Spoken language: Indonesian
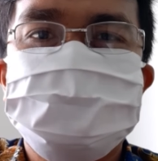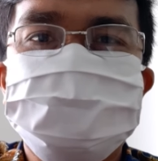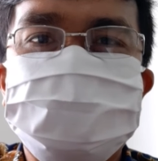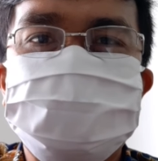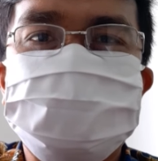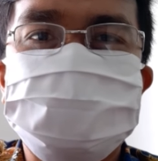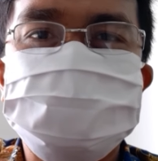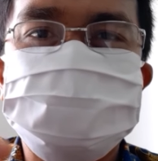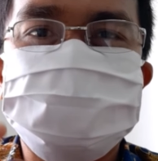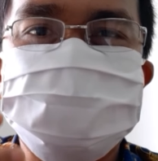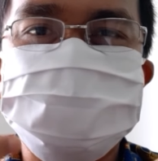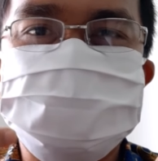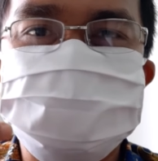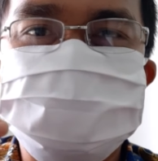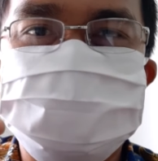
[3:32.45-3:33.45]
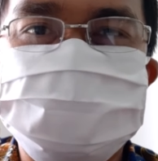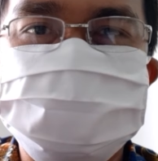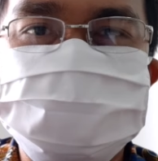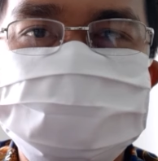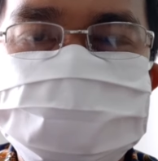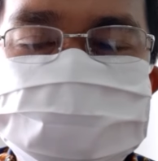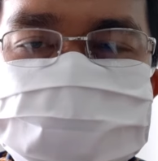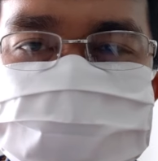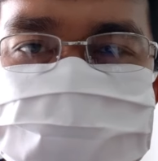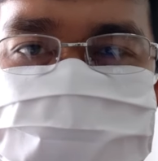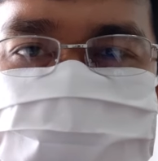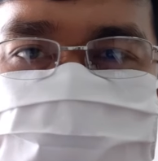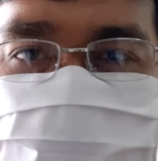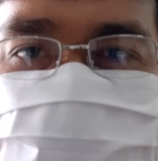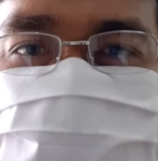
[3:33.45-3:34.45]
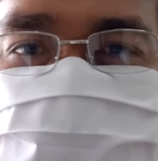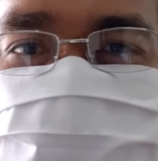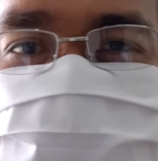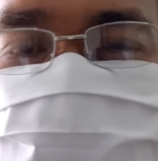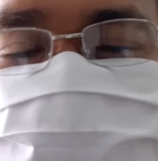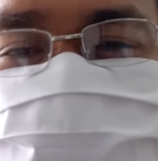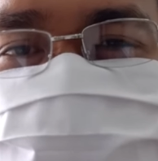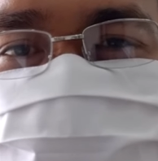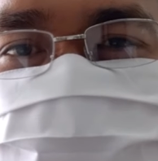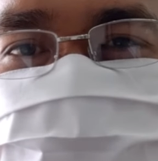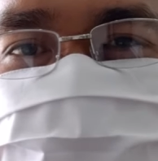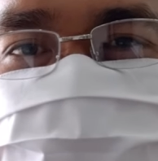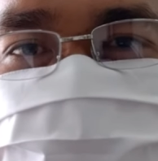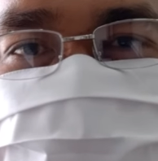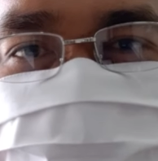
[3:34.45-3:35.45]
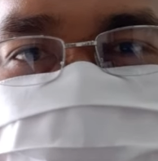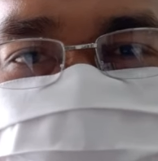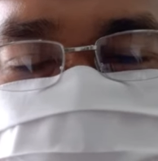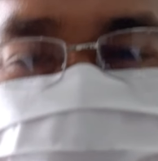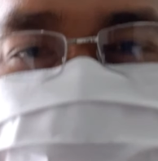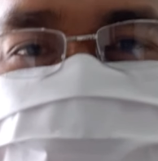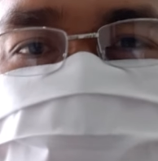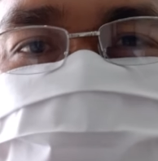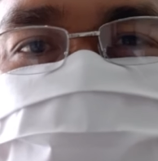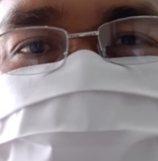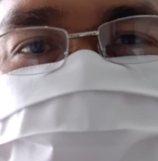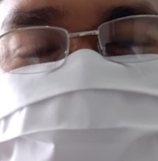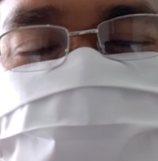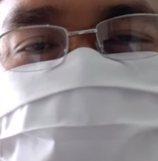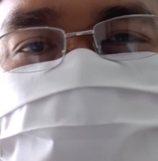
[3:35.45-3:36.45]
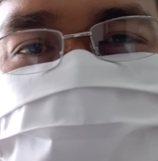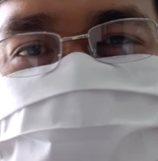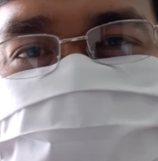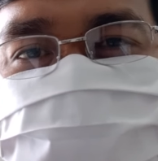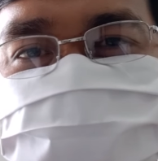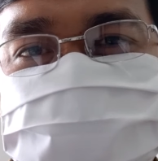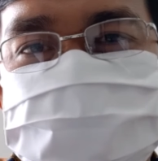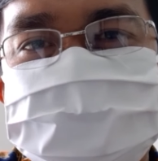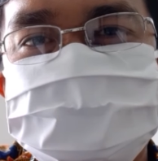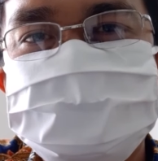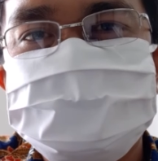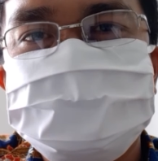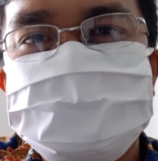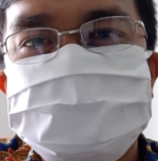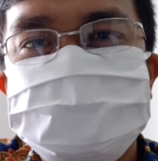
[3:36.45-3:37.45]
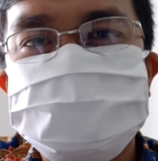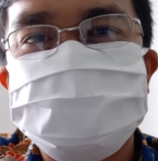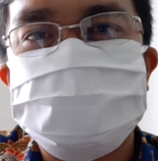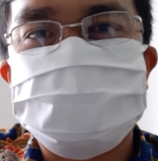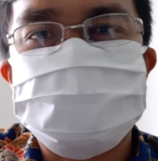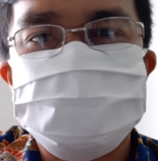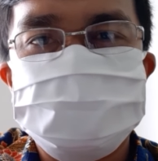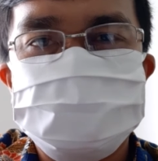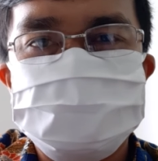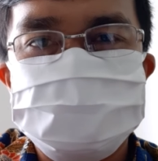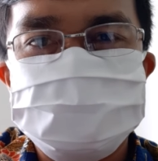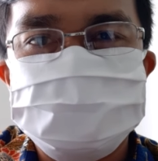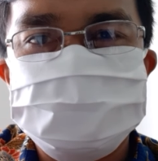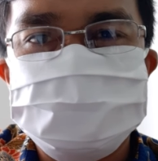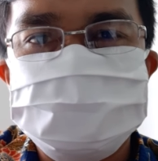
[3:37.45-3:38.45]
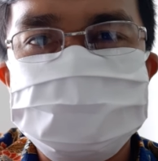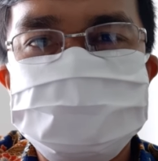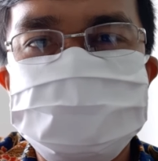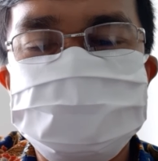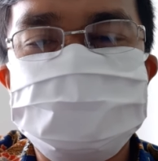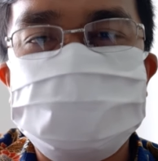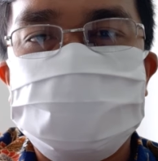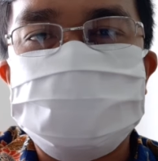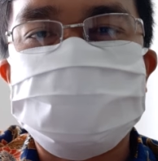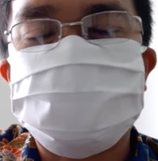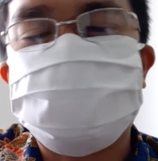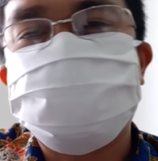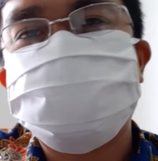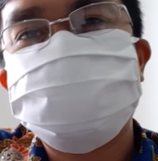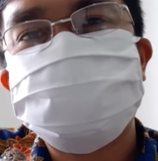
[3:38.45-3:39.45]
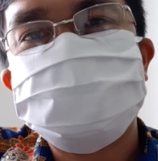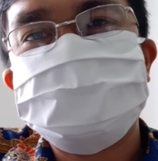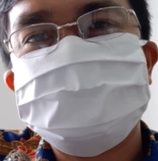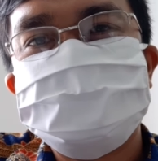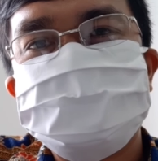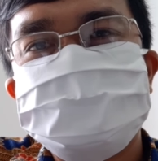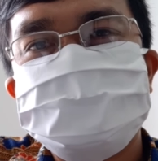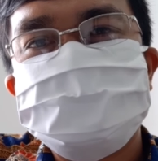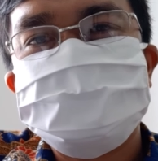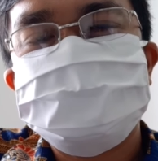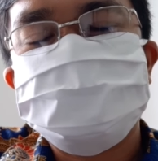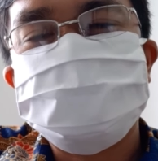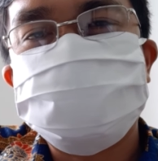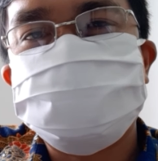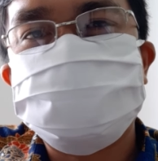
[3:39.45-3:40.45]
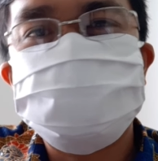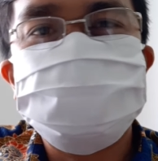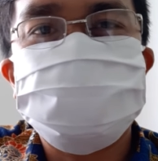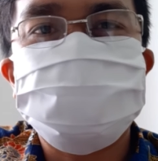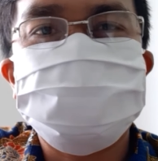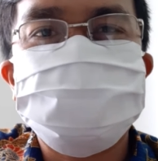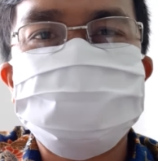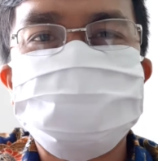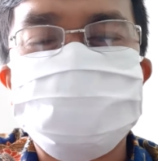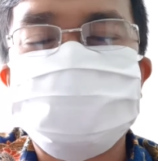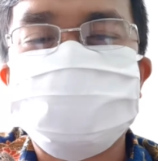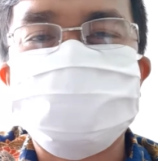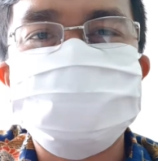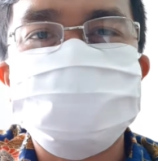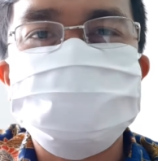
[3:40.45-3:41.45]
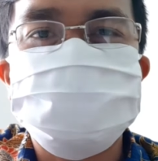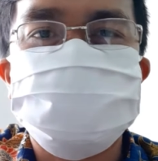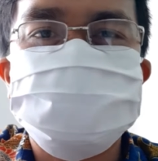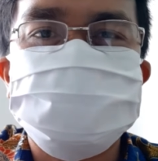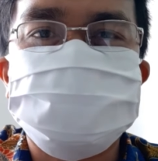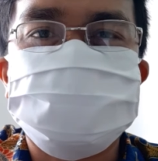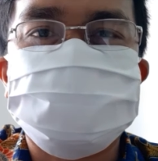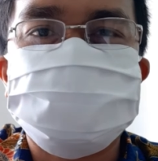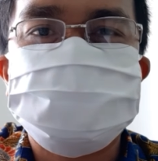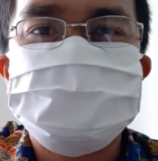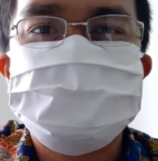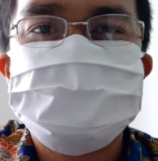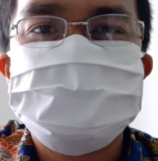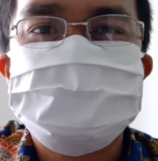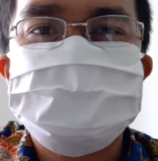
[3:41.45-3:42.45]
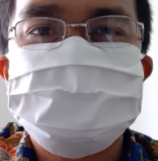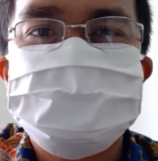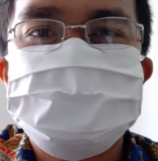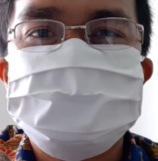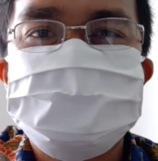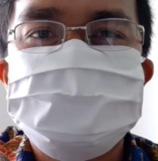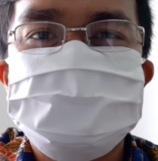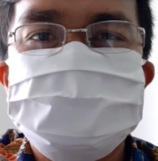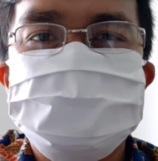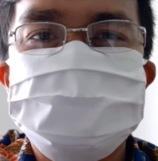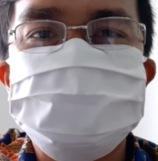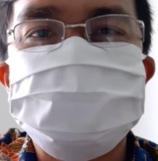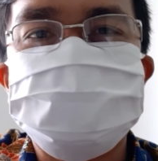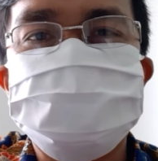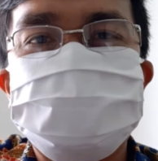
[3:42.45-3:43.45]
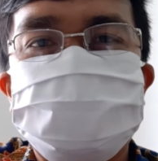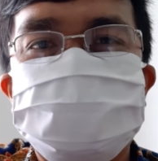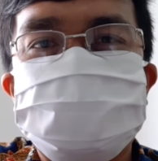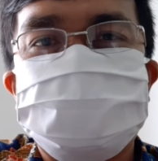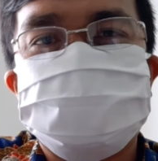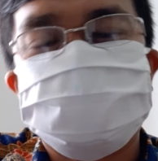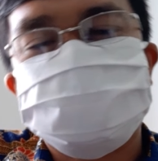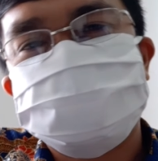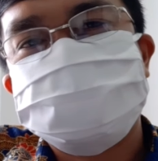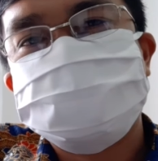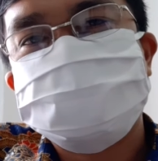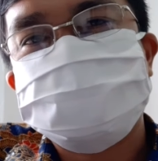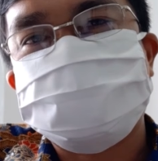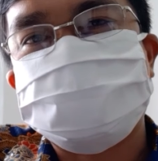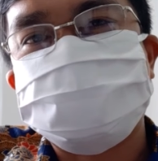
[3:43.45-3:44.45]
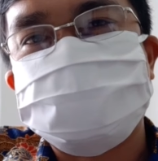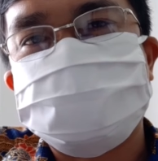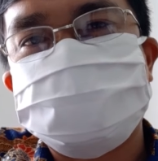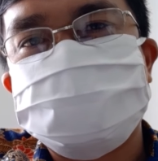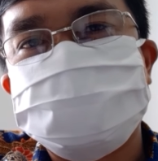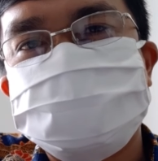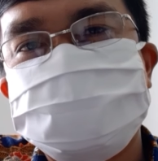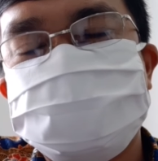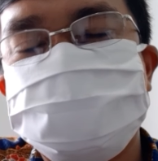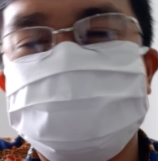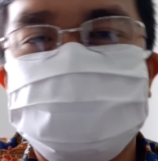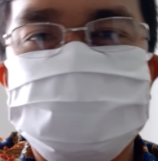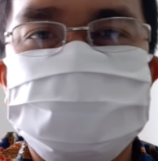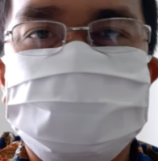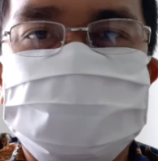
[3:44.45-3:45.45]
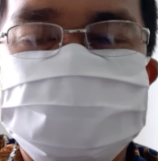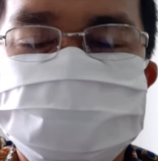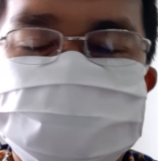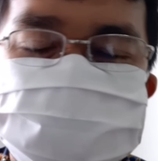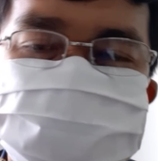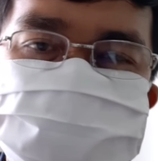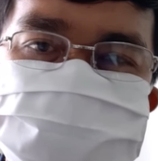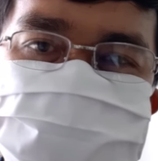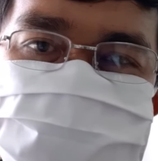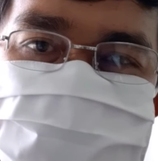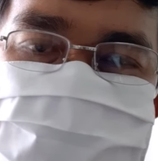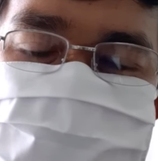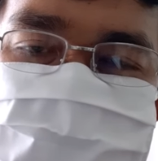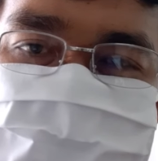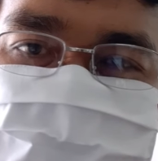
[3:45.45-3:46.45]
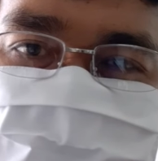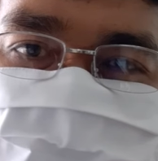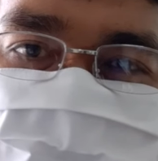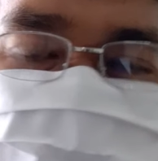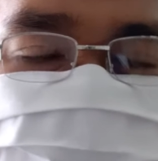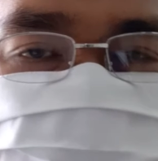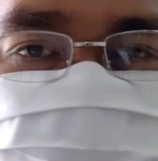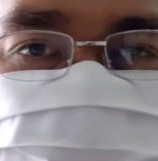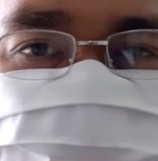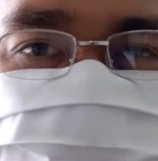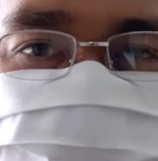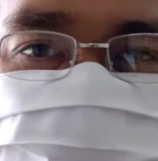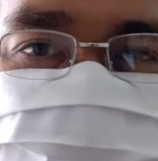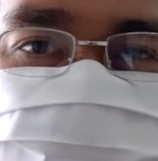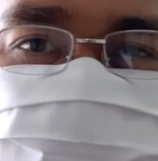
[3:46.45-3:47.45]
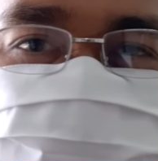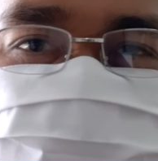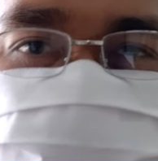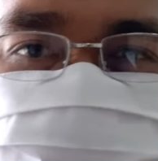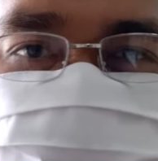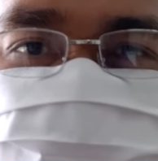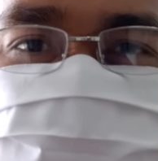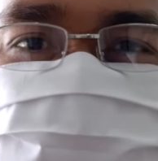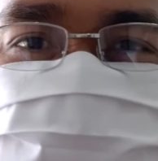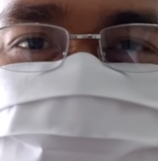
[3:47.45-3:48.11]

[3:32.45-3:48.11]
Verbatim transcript: badannya pun tidak kokoh, tidak kuat seperti abang-abangnya, tidak gagah, maka dia pekerjaannya hanyalah penggembala ternak daripada ayah. Singkat cerita, Daud